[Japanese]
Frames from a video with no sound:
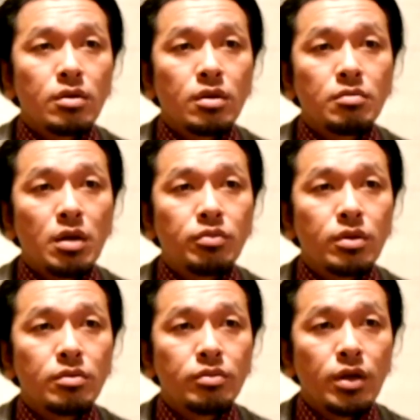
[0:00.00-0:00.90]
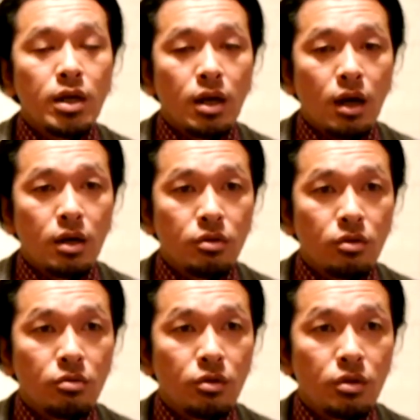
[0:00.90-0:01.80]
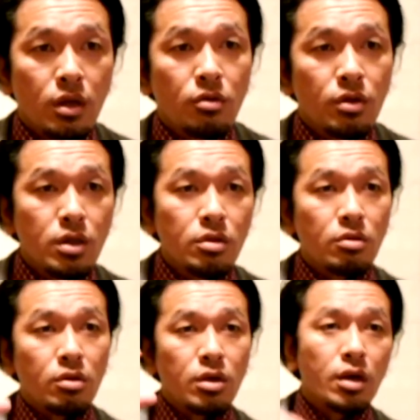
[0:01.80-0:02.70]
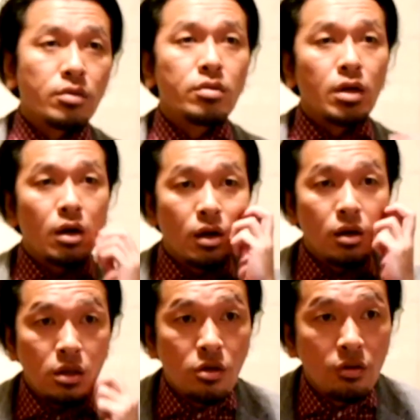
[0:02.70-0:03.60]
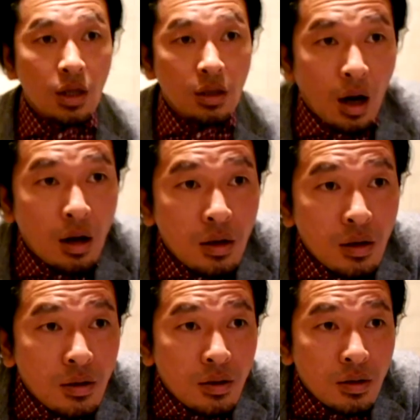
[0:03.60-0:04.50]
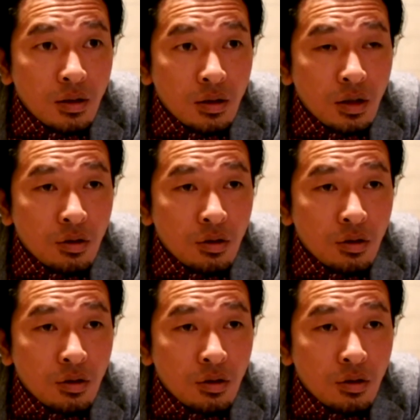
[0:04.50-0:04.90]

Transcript: まあ、ブレがあると思って、これ以上がっつり、あ、一緒になった。けど、